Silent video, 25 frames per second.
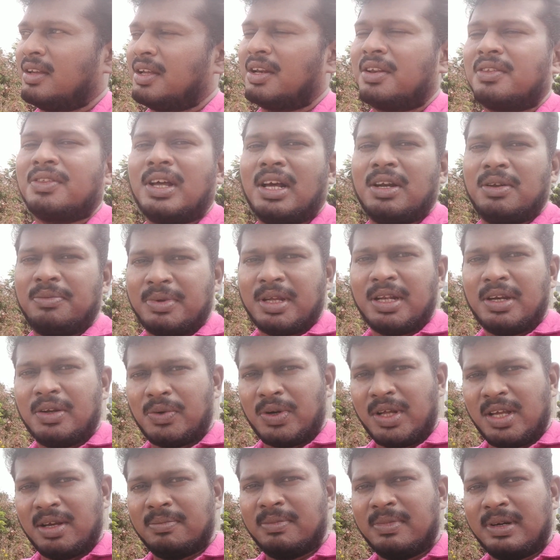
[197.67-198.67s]
இருந்தாலும்
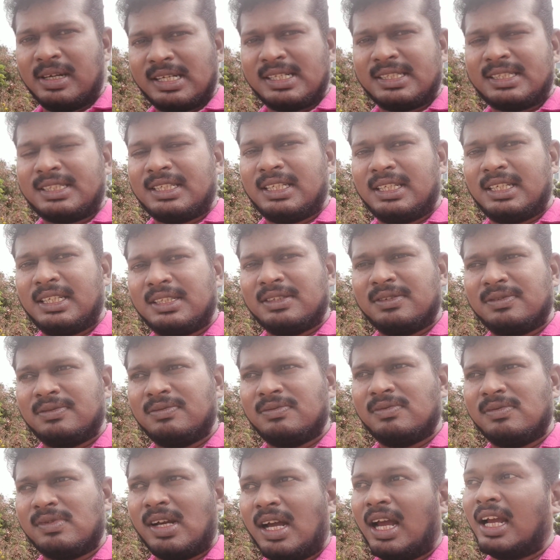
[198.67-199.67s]
என்னுடைய மனசு
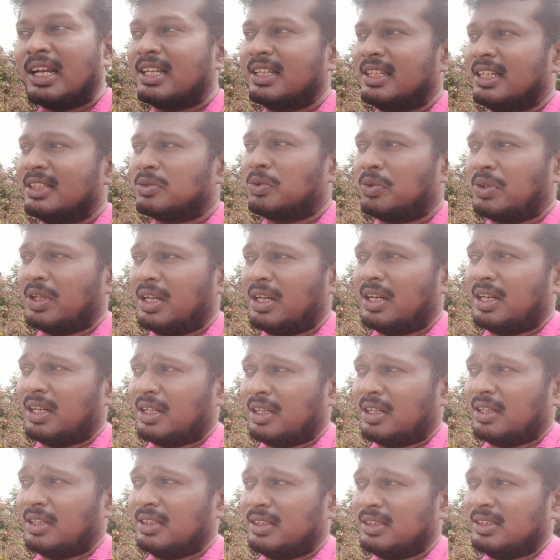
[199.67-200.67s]
அங்கே தான் சுற்றிக்கிட்டு
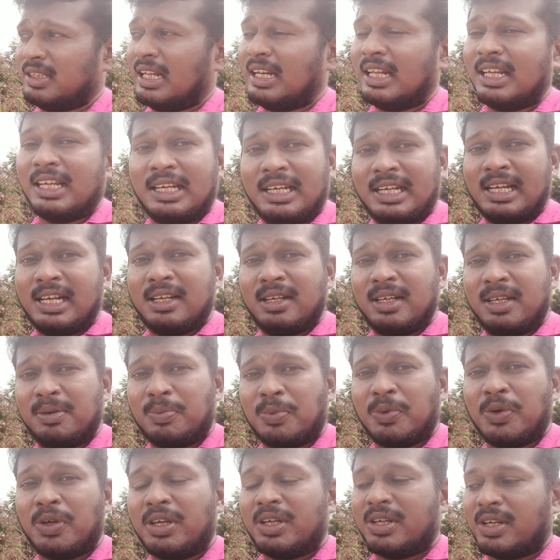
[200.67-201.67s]
இருக்குது ஏன்னா என்னால்
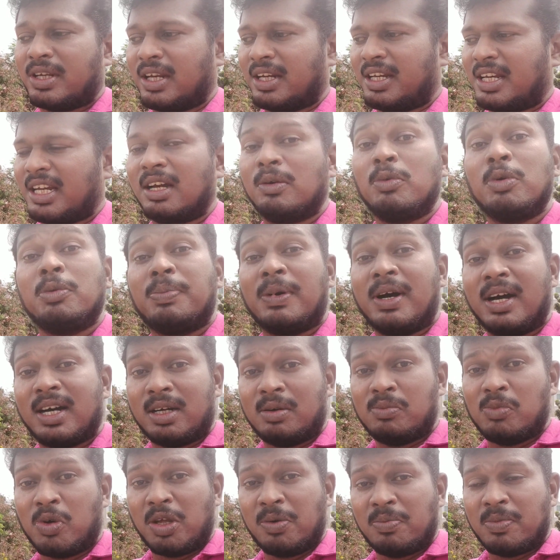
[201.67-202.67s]
போயிட்டு கிட்டக்க போய்
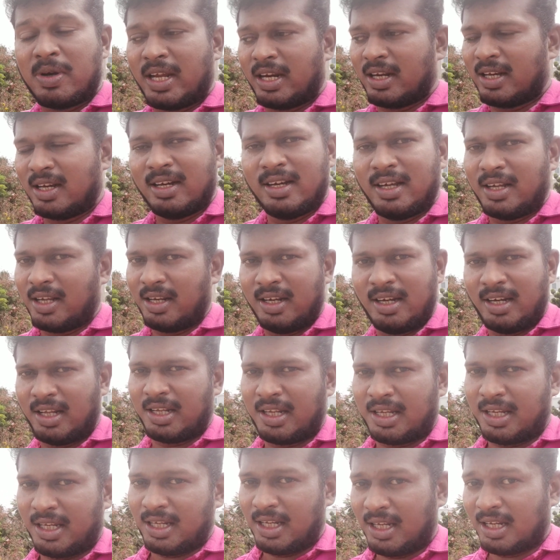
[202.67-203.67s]
பார்க்க முடியுமா ஏன்னா
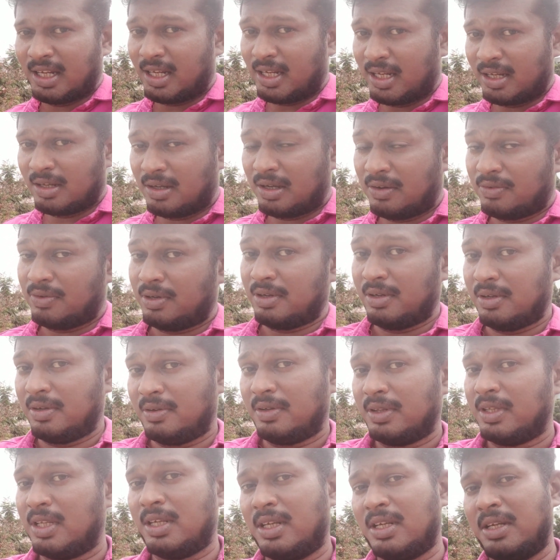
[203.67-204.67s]
இன்றைக்கி ஒரு
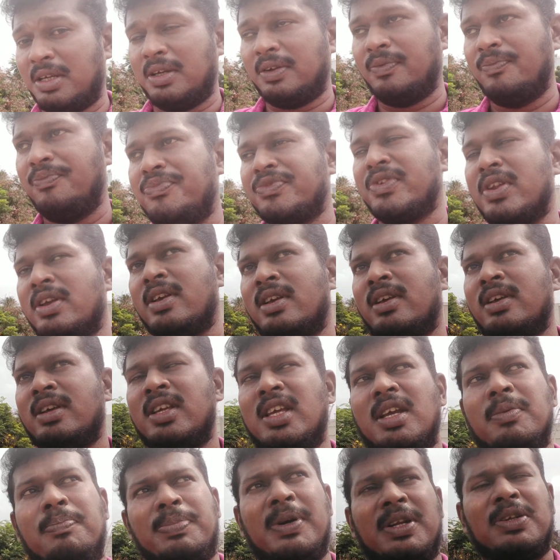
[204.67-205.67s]
வந்து
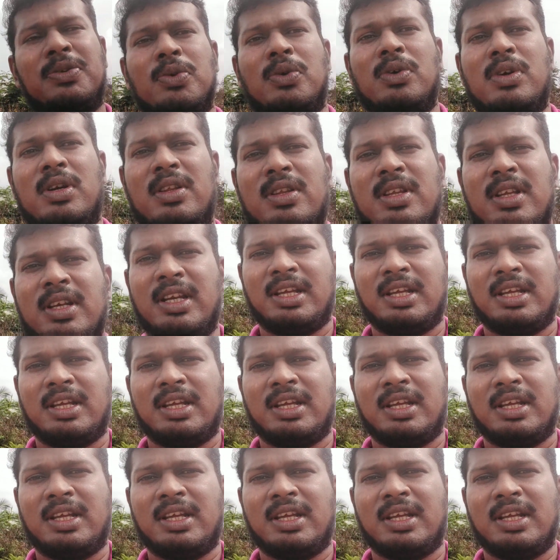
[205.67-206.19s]
எப்படி சொல்கிறது